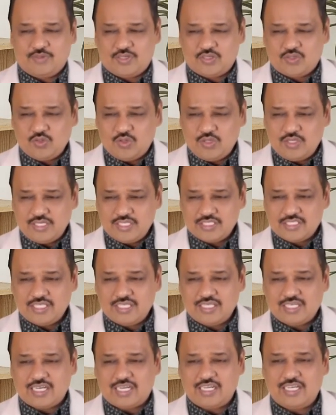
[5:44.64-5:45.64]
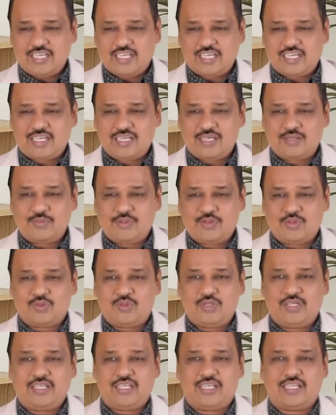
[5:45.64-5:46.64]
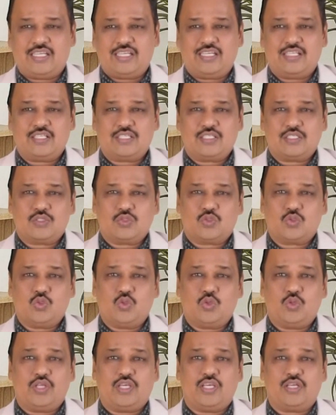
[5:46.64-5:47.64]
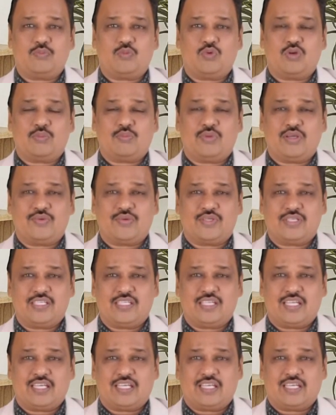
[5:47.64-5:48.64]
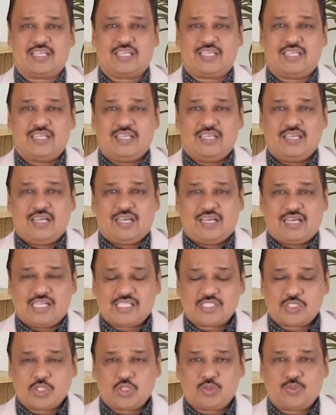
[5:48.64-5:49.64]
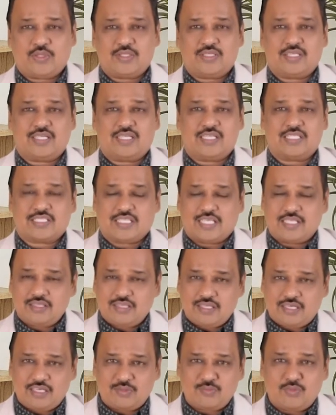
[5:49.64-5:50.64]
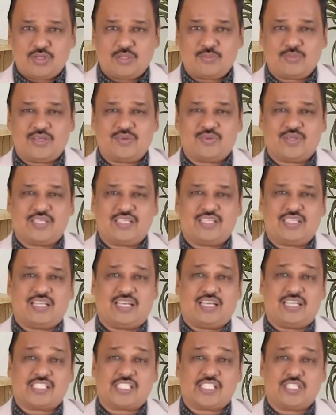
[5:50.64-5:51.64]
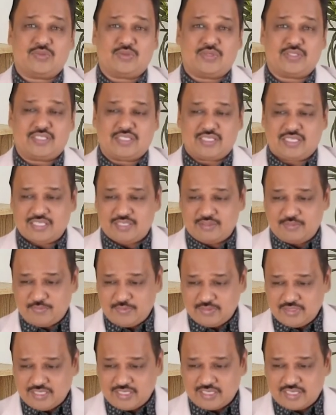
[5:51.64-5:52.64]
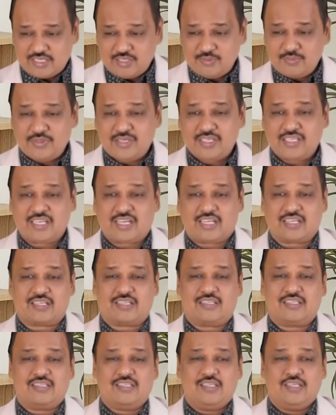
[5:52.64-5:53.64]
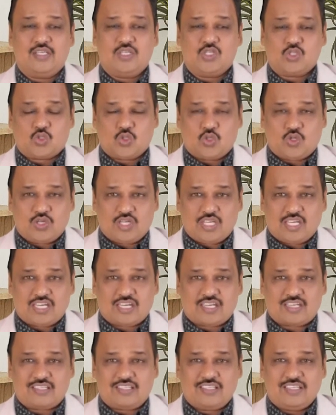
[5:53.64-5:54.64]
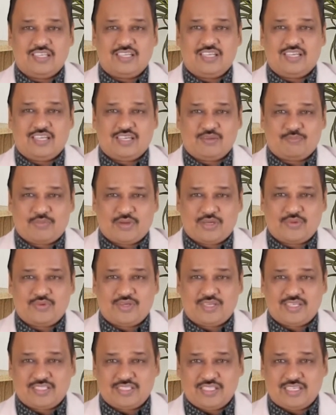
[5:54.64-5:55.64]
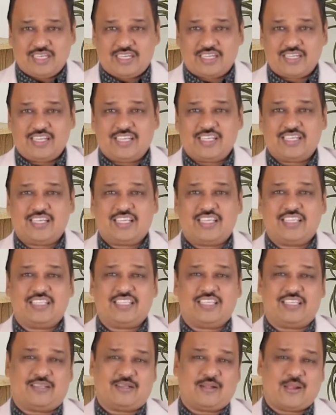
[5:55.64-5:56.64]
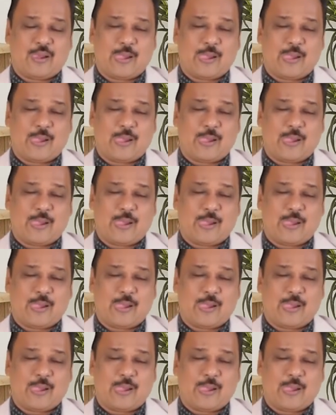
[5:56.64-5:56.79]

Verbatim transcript: பெட்ரோல் டீசல் காலியாகலாமே ஒழிய சூரியன் மூலமாக வருகிற ஆசீர்வாதங்கள் சந்திரன் மூலமாக வருகிற ஆசீர்வாதங்கள் இப்போ தான் கண்டுபிடிக்கிறாங்க சோலார் பவர் இதெல்லாம் அநேக இதை